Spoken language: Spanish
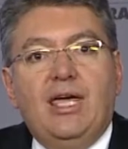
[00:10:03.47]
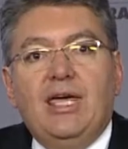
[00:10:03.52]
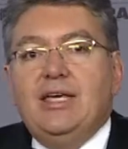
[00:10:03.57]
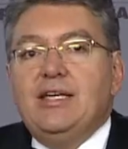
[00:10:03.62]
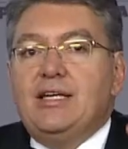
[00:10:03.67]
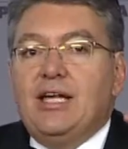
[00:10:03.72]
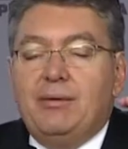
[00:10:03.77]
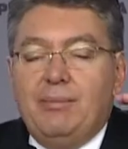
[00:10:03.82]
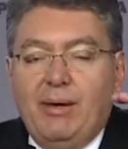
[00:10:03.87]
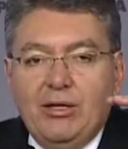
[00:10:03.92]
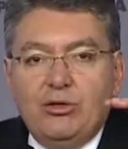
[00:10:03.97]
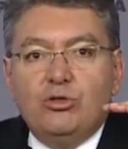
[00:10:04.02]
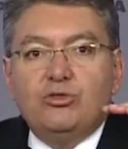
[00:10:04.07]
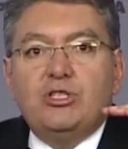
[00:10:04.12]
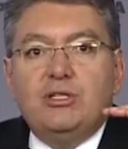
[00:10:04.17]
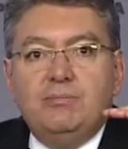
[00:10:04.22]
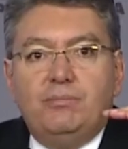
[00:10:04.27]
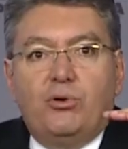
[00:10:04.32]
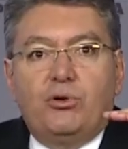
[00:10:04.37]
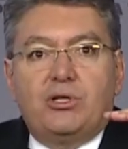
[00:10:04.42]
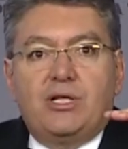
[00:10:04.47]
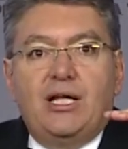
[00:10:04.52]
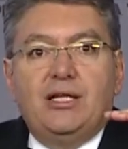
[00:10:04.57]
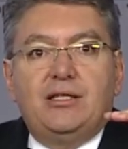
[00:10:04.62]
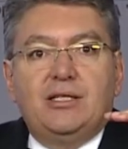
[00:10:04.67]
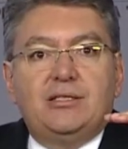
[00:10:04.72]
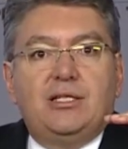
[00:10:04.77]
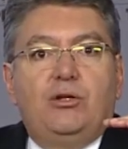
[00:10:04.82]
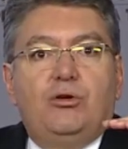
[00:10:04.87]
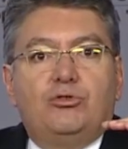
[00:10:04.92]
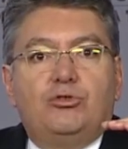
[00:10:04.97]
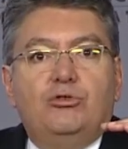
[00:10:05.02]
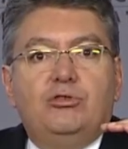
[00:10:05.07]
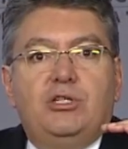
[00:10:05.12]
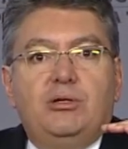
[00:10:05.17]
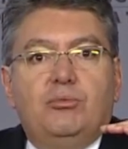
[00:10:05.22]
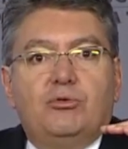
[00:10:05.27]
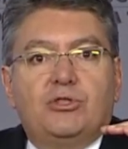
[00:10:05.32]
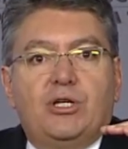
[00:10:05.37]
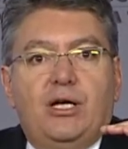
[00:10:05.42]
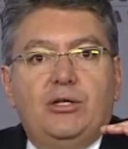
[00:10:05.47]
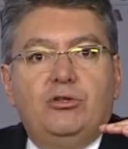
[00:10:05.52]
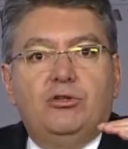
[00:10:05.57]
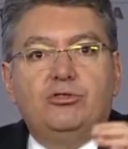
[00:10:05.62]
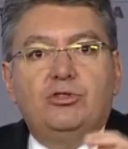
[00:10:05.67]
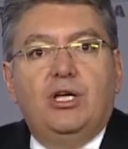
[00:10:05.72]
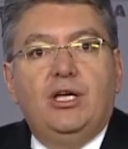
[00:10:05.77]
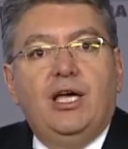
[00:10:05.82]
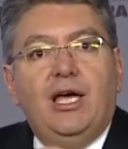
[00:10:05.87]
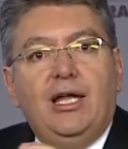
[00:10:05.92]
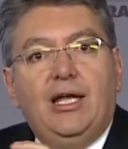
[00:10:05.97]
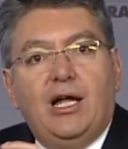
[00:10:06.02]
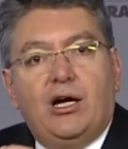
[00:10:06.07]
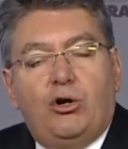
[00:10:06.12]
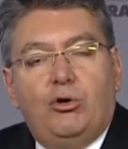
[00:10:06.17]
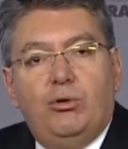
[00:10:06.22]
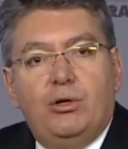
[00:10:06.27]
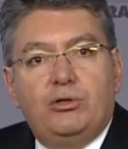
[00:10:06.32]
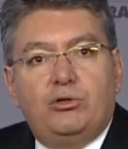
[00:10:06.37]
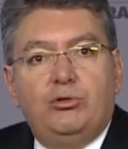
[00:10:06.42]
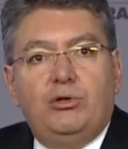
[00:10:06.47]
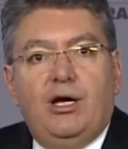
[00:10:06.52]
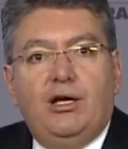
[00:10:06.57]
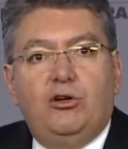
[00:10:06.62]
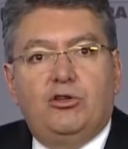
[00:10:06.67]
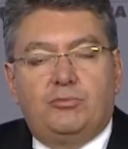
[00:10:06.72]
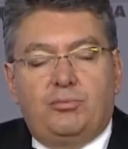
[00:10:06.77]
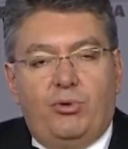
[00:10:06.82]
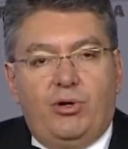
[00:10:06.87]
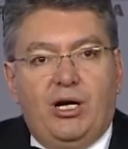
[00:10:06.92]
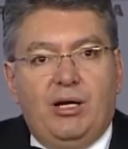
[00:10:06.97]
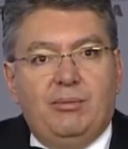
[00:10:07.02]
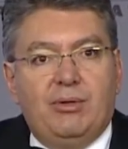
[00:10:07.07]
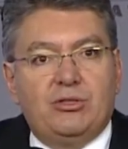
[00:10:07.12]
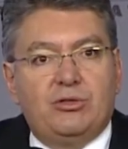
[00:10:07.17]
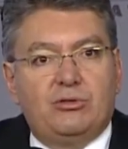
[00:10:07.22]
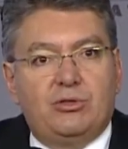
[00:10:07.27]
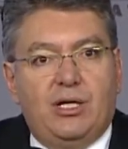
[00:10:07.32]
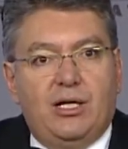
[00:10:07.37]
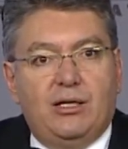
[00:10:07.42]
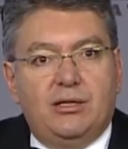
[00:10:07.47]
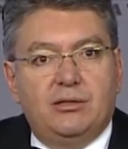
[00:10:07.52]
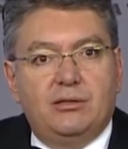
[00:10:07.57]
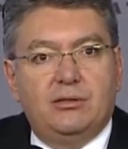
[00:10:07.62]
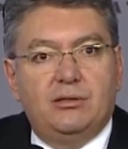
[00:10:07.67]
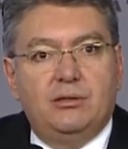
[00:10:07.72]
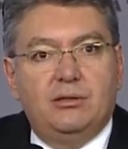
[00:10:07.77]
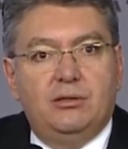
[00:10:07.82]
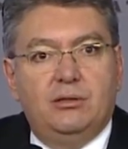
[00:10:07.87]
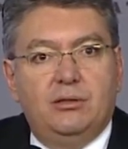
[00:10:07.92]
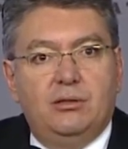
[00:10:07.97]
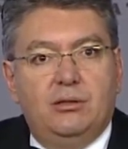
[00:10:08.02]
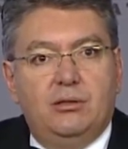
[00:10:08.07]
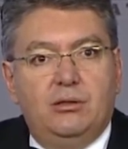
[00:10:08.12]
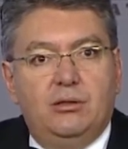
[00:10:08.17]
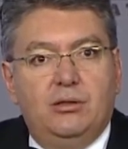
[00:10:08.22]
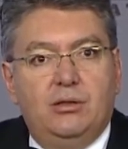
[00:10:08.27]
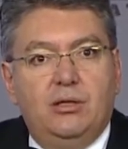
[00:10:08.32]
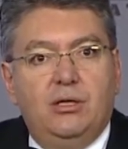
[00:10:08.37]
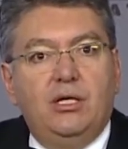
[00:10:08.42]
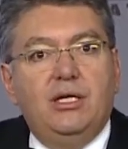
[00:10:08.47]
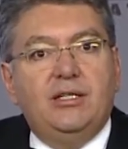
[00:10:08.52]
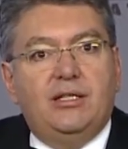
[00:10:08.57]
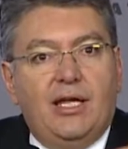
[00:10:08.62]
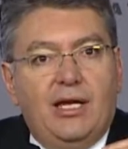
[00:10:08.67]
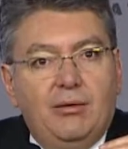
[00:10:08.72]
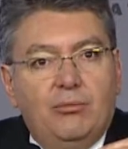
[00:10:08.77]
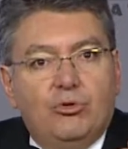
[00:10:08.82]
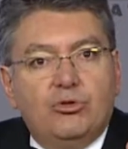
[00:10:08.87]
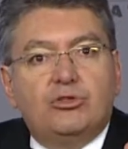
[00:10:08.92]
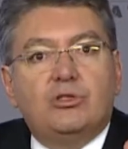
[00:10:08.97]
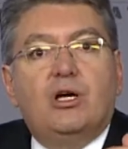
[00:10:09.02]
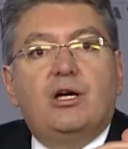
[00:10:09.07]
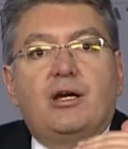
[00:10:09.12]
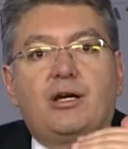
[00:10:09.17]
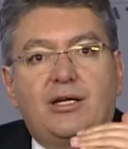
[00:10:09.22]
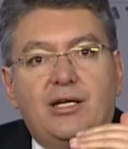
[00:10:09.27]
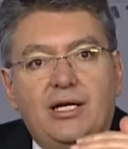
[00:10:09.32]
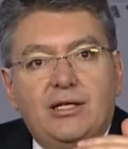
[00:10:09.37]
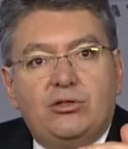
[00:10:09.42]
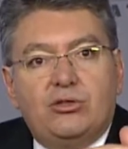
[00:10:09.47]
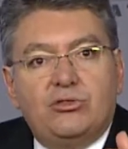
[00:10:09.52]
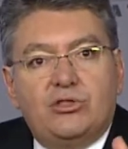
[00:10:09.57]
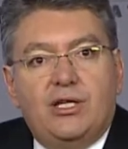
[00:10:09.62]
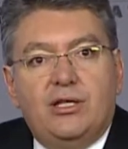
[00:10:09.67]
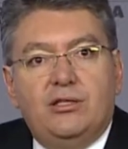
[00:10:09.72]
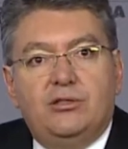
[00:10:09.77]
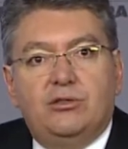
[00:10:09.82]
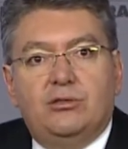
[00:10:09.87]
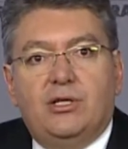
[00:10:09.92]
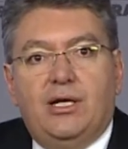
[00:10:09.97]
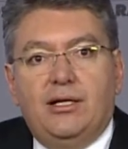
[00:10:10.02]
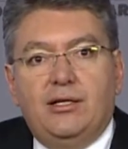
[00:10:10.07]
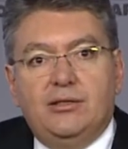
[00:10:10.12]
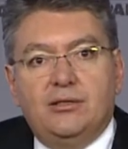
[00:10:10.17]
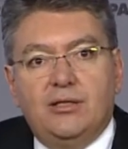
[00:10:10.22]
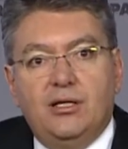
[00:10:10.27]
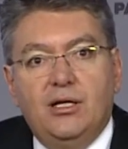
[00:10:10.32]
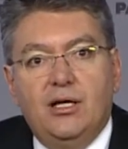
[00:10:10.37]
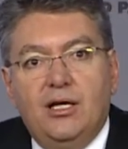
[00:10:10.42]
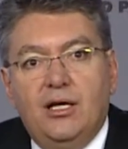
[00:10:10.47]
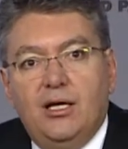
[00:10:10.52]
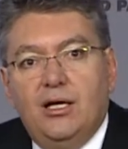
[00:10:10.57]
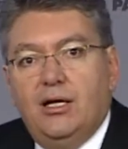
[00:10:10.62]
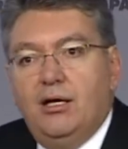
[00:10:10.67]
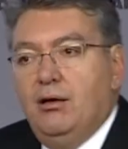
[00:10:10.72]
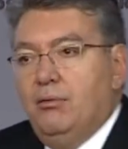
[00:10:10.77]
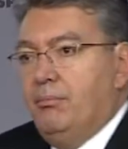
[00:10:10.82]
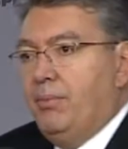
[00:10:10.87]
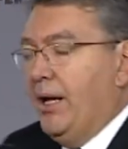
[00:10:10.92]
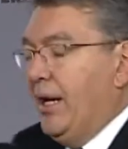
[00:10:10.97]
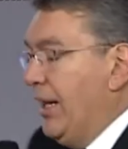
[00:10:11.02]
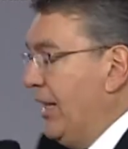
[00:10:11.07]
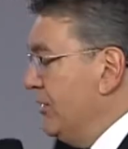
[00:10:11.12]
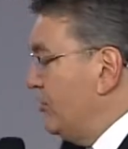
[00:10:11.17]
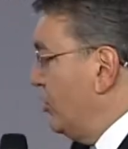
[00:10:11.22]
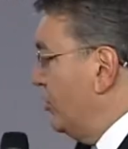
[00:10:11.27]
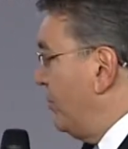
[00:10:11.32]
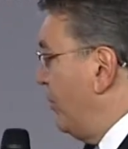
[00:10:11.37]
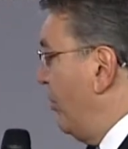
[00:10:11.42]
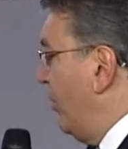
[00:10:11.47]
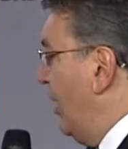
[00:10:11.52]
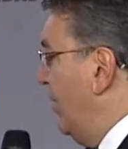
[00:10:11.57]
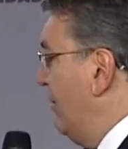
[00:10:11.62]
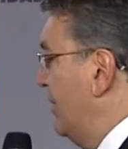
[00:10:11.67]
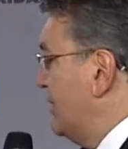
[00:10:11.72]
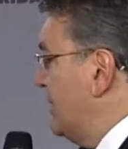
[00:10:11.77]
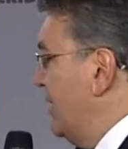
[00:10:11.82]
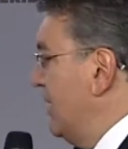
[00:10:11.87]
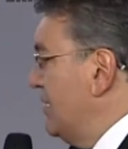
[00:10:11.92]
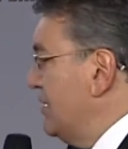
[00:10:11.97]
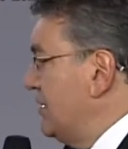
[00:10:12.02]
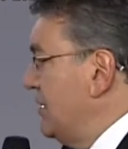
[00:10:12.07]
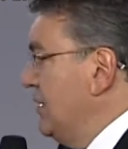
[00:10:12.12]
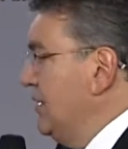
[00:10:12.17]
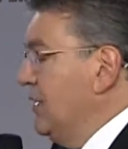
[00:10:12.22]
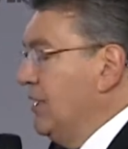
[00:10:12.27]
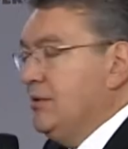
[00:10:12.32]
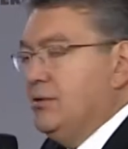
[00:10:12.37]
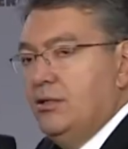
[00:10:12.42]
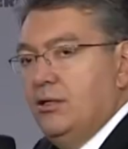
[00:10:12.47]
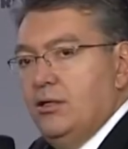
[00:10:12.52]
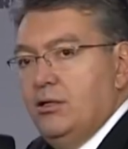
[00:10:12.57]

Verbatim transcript: incrementos importantes en los últimos años en la cobertura de los programas sociales. Y tenemos retos adicionales. Para estos programas se destinan